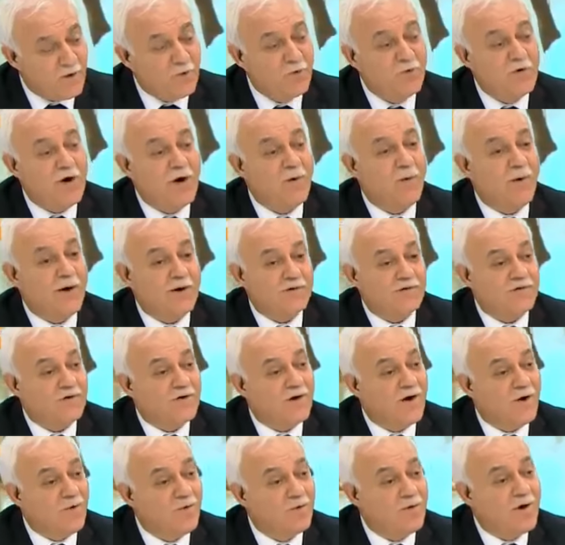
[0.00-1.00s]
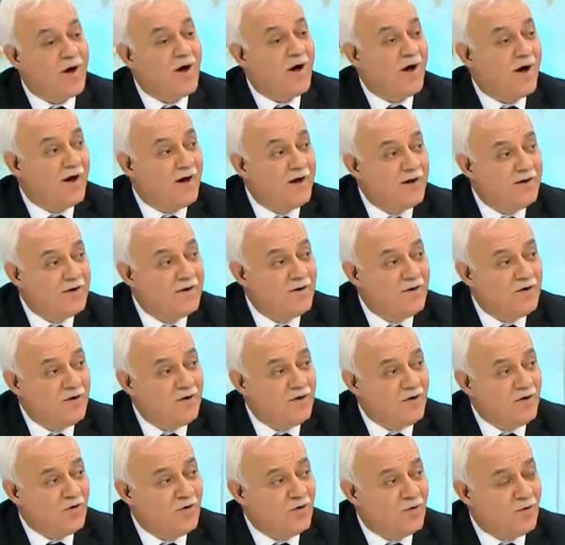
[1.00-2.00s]
Kavga vardı kavga.
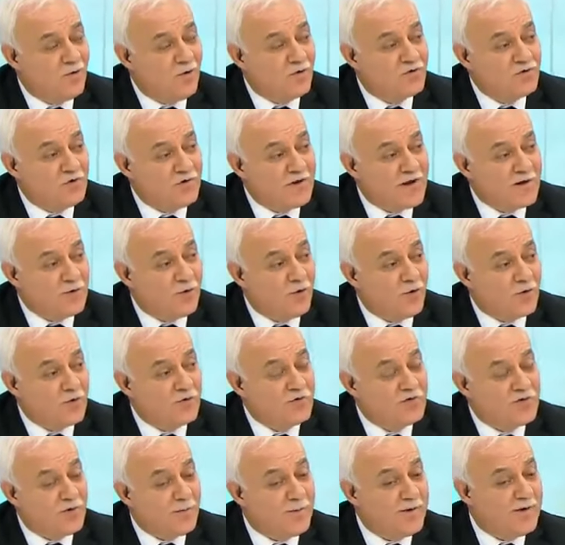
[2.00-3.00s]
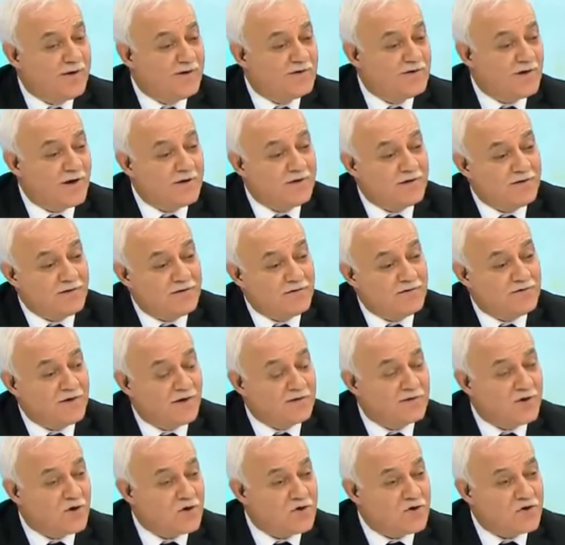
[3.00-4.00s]
Hocalar horoz gibi
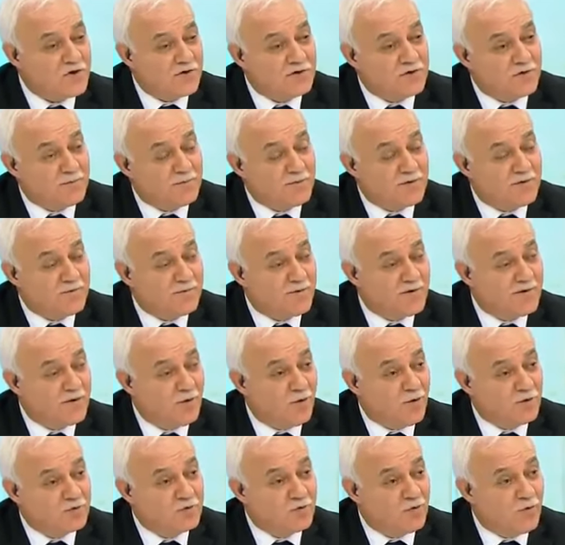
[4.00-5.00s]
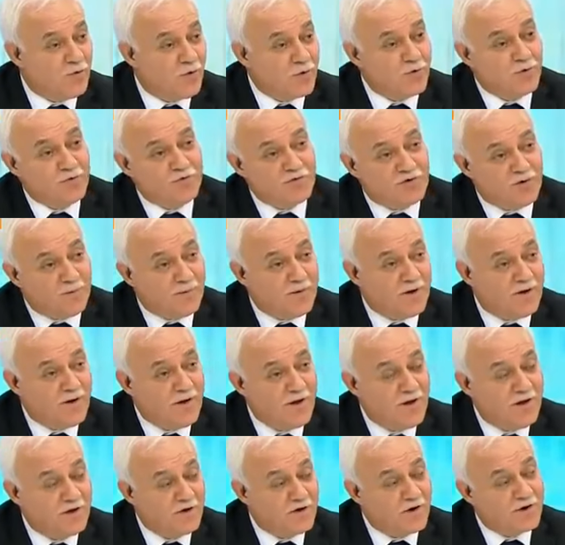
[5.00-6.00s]
sataştırıldı birbirine. Horoz
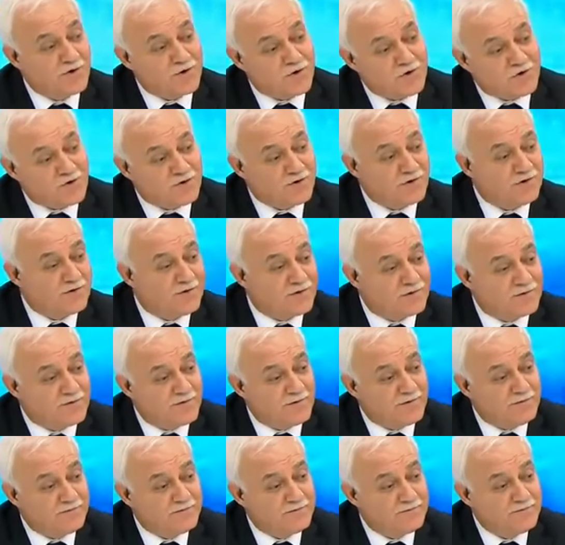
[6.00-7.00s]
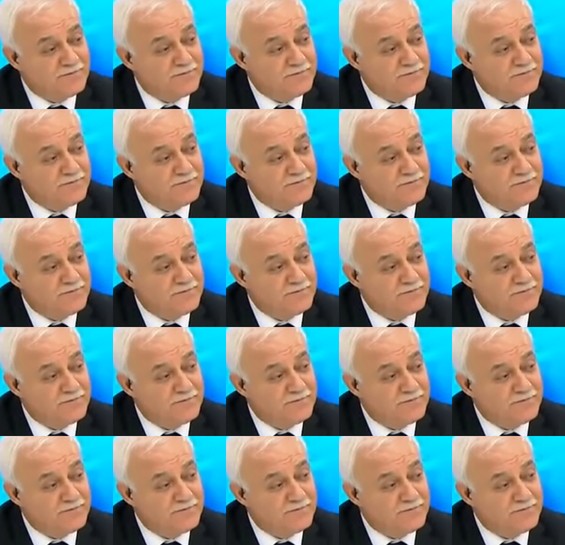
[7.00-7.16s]
gibi yarıştırılırdı.